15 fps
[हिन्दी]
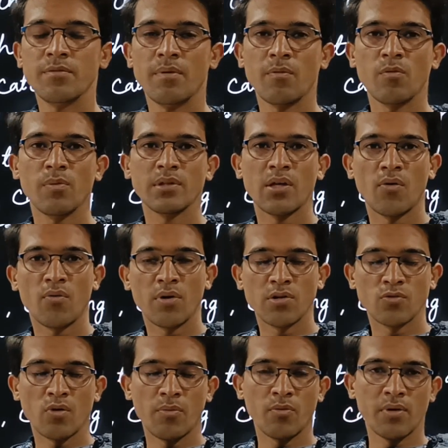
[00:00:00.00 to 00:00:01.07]
मैं सिर्फ आपको बताऊँगा
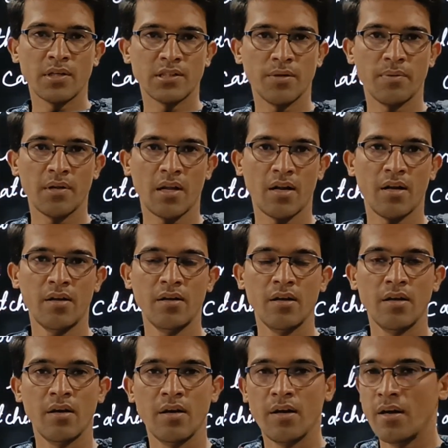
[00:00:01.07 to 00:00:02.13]
कि इसको आपको कैसे बनाना
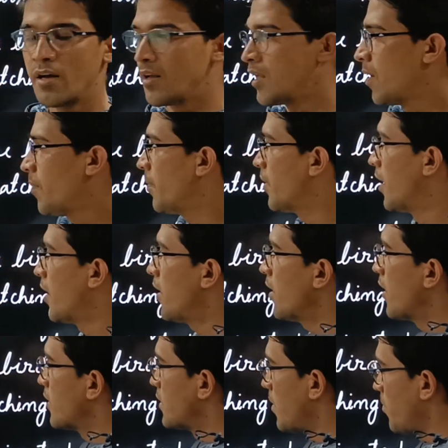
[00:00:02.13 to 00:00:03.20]
है यहाँ पर हर
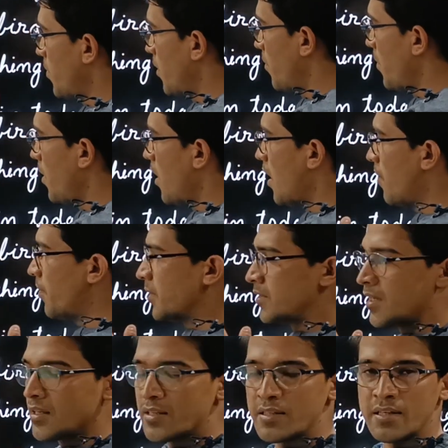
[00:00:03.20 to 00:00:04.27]
एक एग्जाम्पल में आप
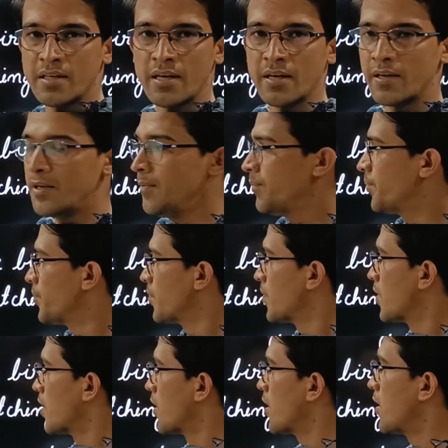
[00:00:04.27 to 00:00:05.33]
अच्छे से सीखेंगे
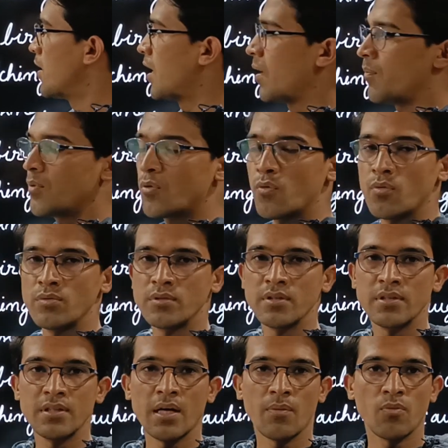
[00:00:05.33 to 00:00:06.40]
कि यहाँ पर कौन सी
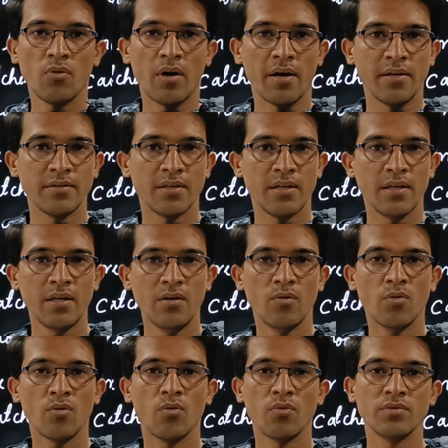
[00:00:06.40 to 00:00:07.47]
चीज़ें आपको आनी चाहिए
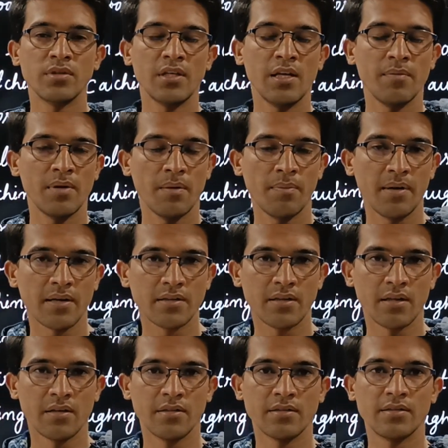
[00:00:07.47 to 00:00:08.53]
और कौन से नियम यहाँ पर
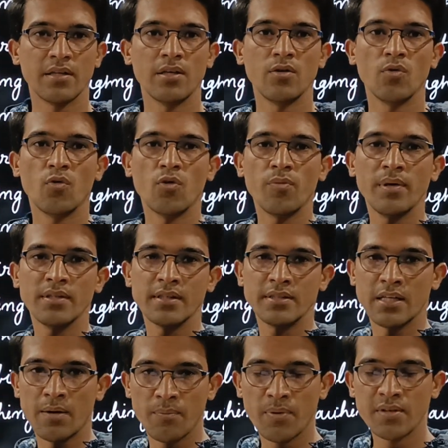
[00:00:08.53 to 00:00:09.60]
लगते हैं जिससे कि और भी ऐसे
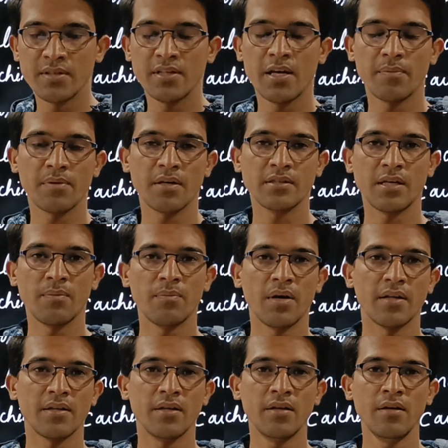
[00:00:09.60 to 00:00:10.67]
एग्जाम्पल्स यदि आपके एग्जाम
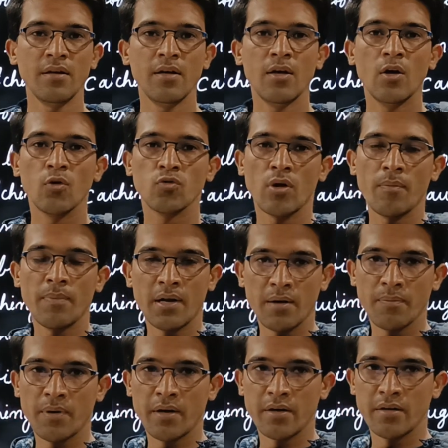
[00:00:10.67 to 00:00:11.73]
में आते हैं तो आप
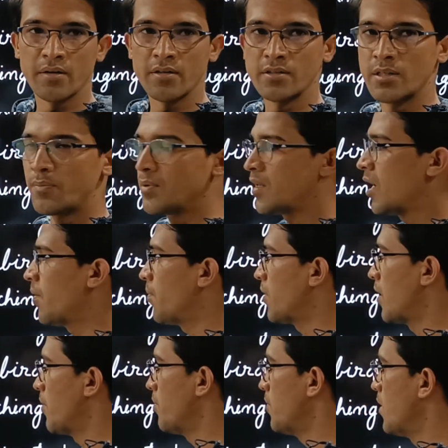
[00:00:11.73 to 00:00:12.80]
बना पाएंगे सिर्फ यहाँ
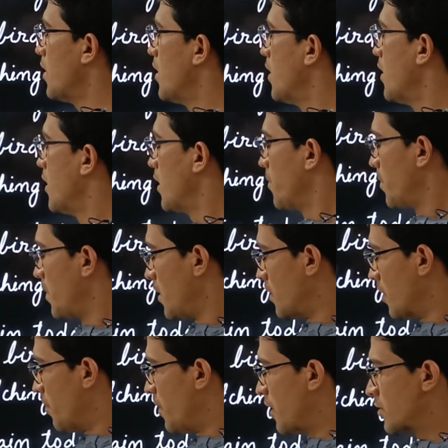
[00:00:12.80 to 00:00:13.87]
पर हम इन
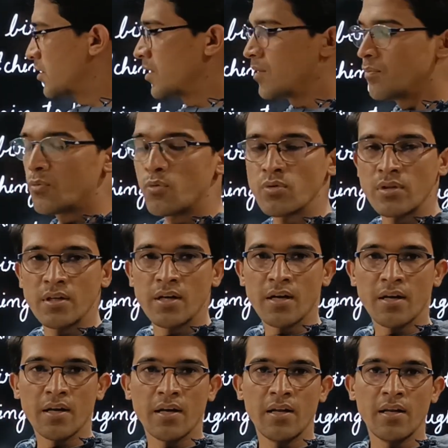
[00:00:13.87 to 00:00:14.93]
फिलिंग द ब्लैंक्स की पूर्ति
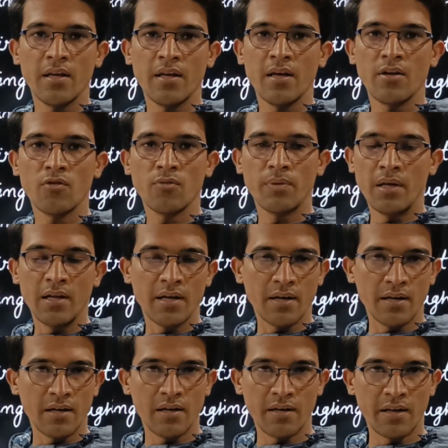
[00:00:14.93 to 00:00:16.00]
करने के लिए या इनको फिल
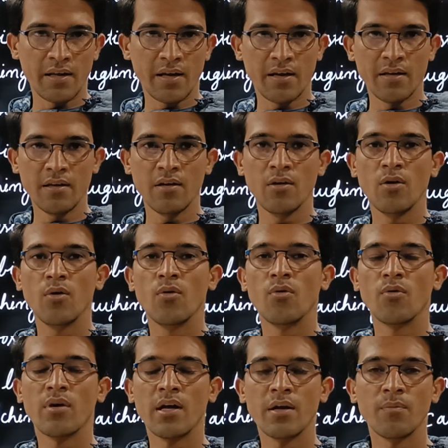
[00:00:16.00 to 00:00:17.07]
करने के लिए नहीं आए
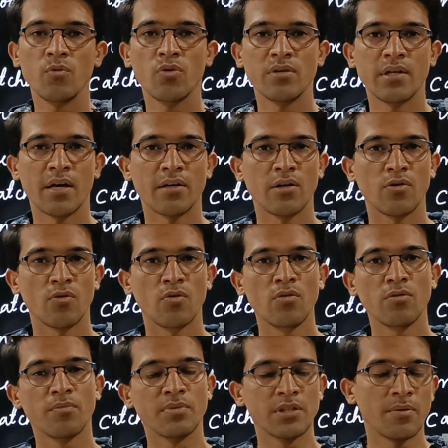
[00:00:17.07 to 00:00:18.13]
और नहीं ही हम डोए डायरेक्टेड को
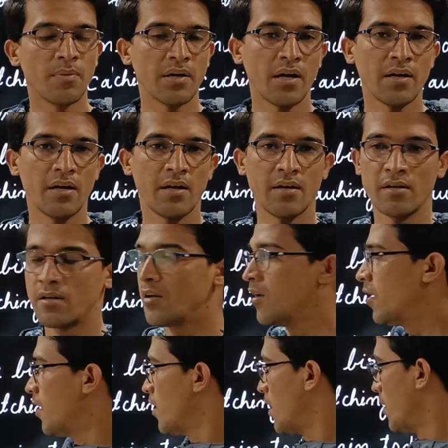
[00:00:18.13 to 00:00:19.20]
सिर्फ बनाने आए हैं
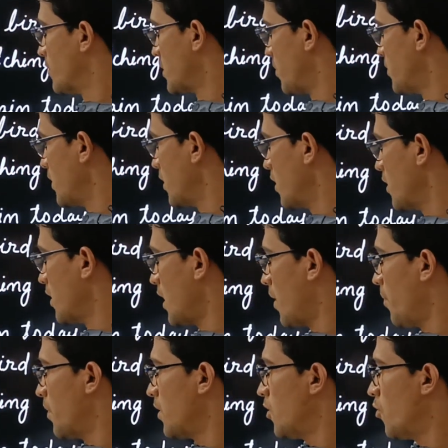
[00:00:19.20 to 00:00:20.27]
हम समझेंगे कि
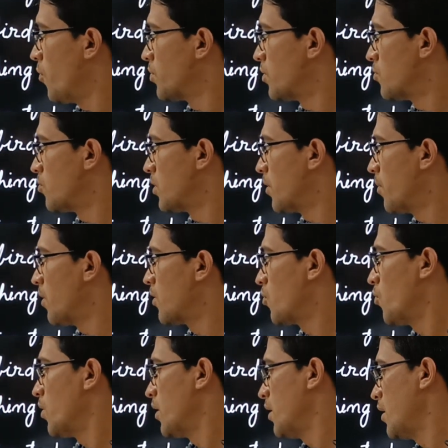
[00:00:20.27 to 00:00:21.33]
यहाँ पर ये ऑप्शन सूटेबल
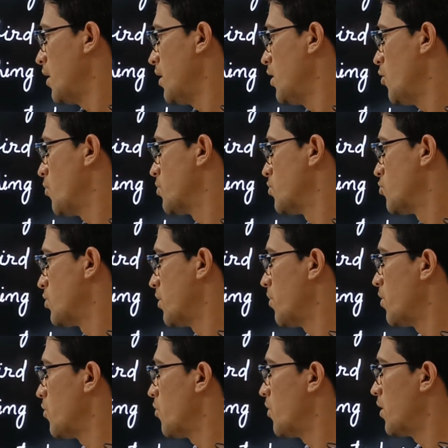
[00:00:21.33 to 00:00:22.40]
क्यों नहीं है ये ऑप्शन
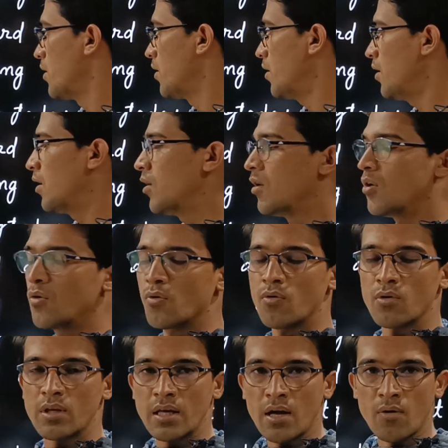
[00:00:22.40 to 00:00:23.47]
सूटेबल क्यों नहीं है
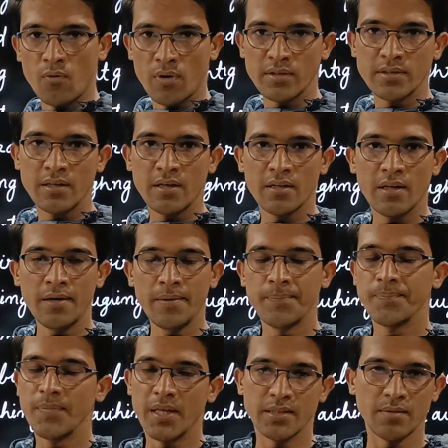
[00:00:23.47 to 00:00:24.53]
और क्या होना चाहिए था
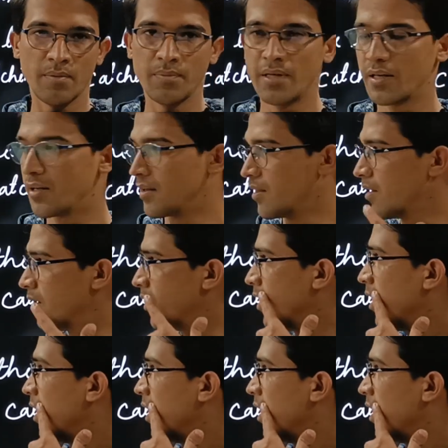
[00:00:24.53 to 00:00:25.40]
ये सब हम देखेंगे